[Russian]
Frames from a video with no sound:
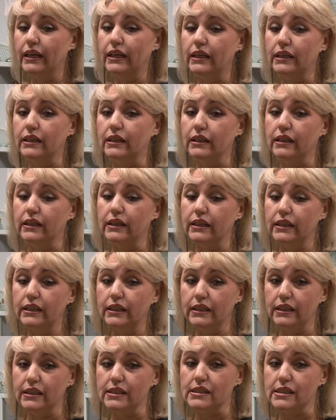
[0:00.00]
Э,
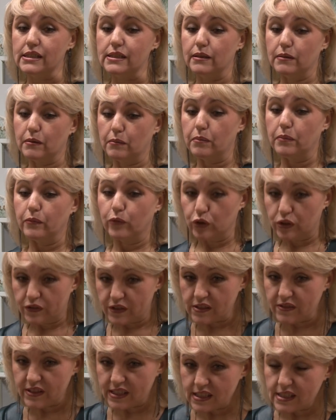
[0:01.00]
и вот
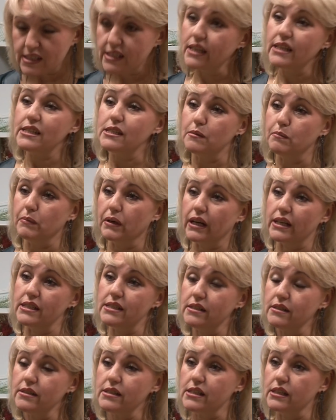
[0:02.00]
в связи с этим и
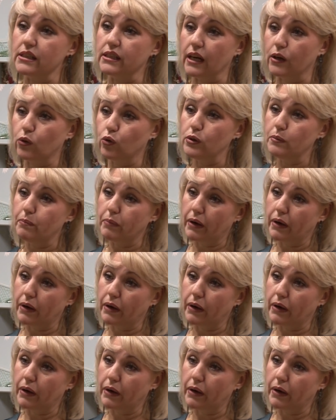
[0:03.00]
родился такой